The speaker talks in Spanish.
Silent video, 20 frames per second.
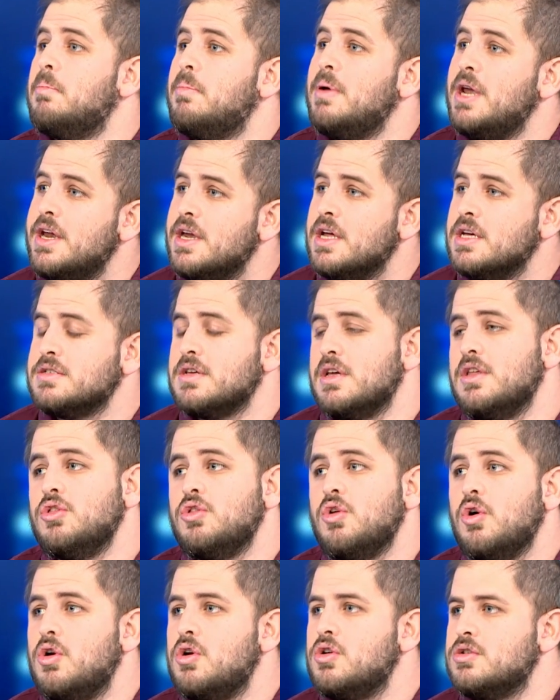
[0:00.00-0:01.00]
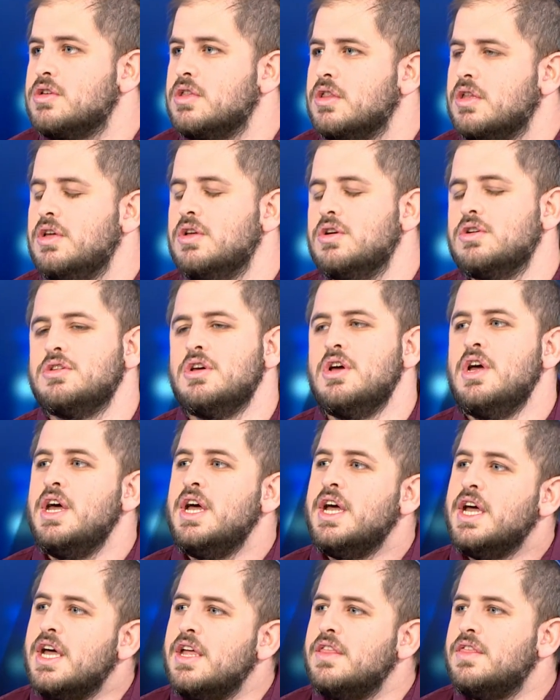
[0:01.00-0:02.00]
plenas en todos los sentidos
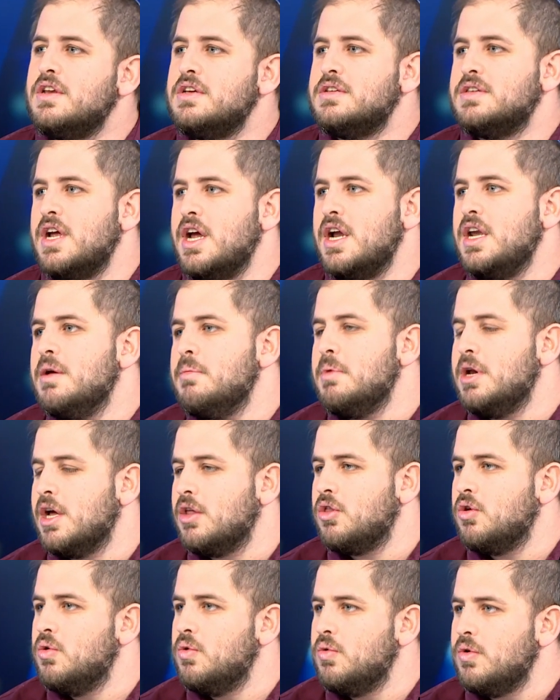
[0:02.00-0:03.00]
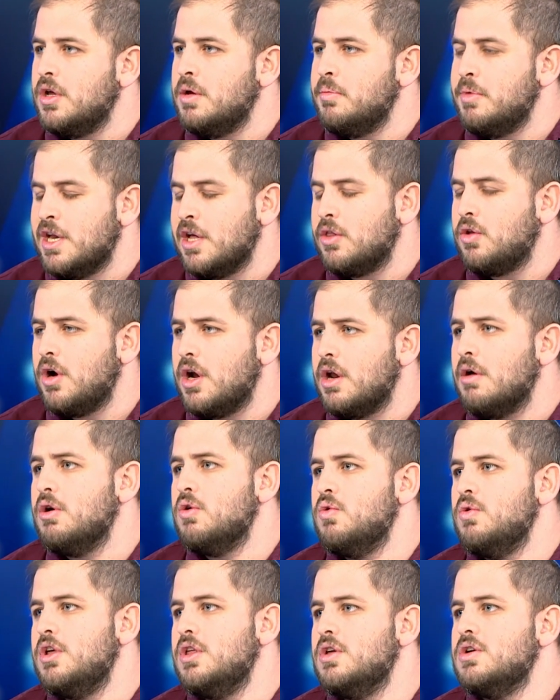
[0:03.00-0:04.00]
entre Israel y Emiratos, Árabes
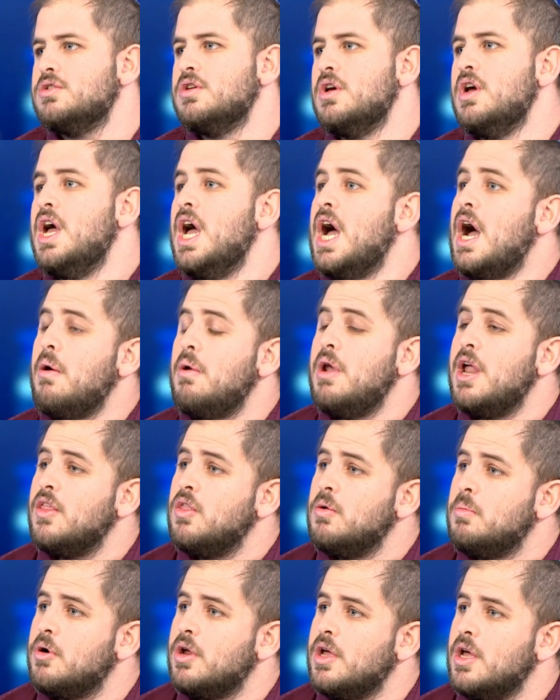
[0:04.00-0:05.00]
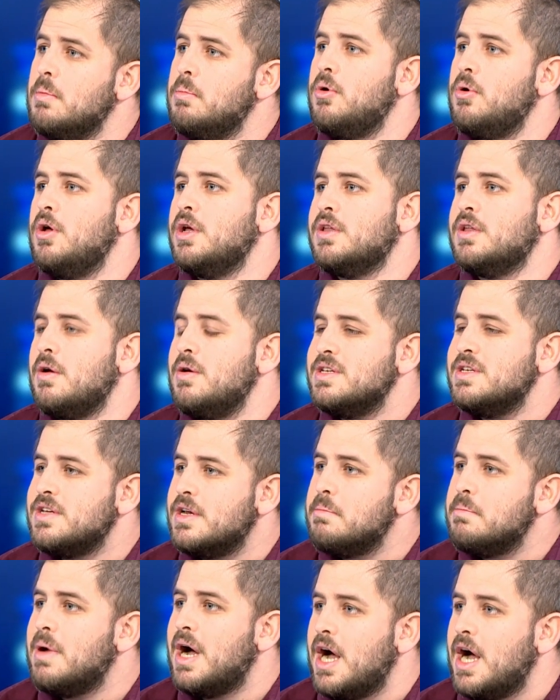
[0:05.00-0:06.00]
Unidos, hablando, por ejemplo, de establecer
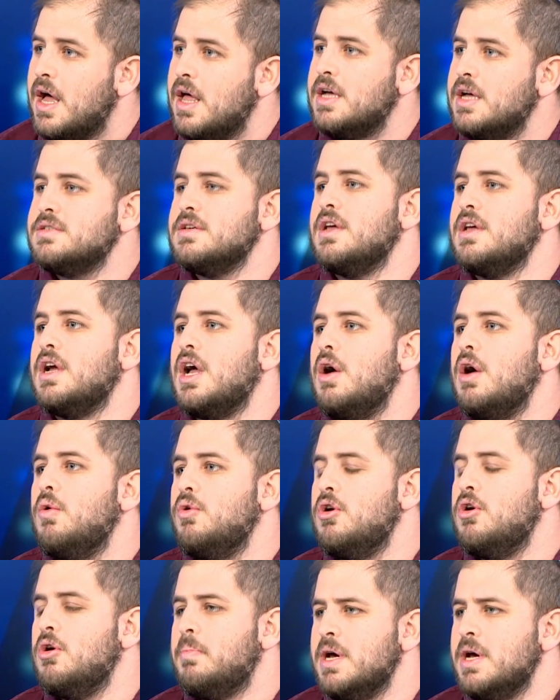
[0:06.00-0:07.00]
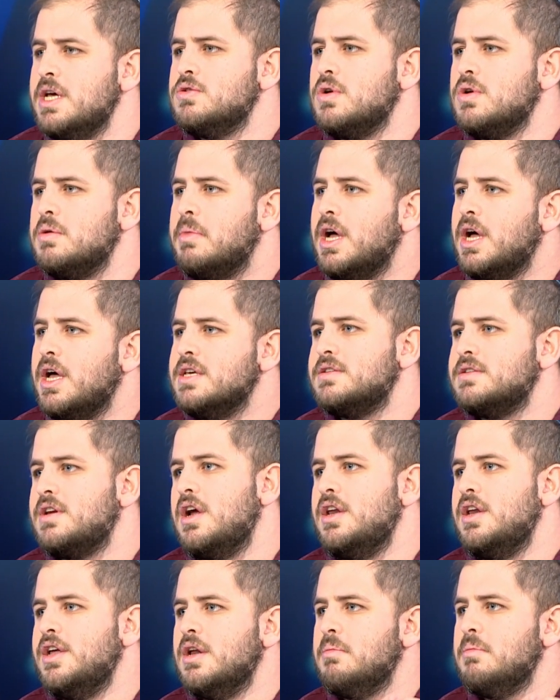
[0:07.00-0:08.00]
embajadas en cada uno de los países, una embajada
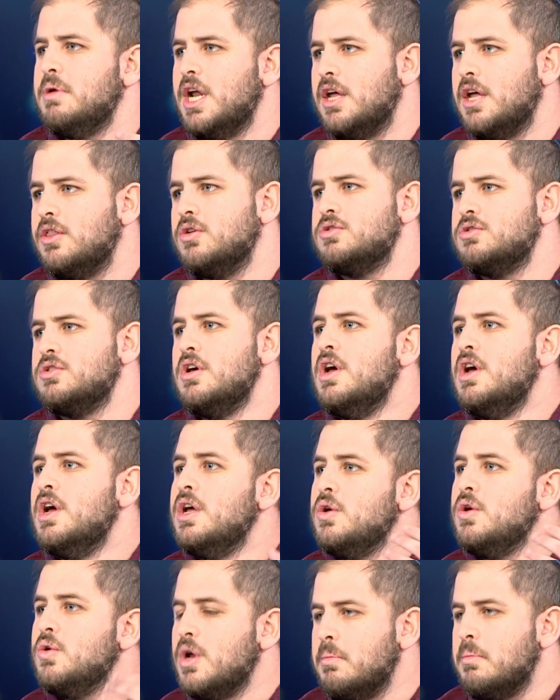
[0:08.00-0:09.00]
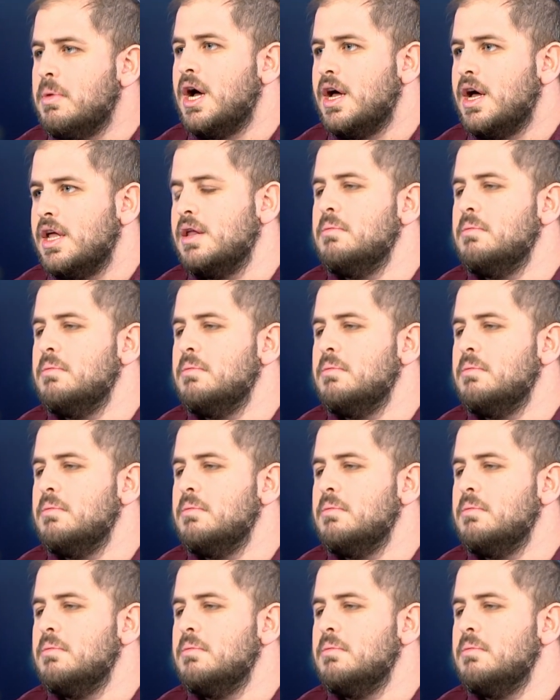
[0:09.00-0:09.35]
israelí en Emiratos y una embajada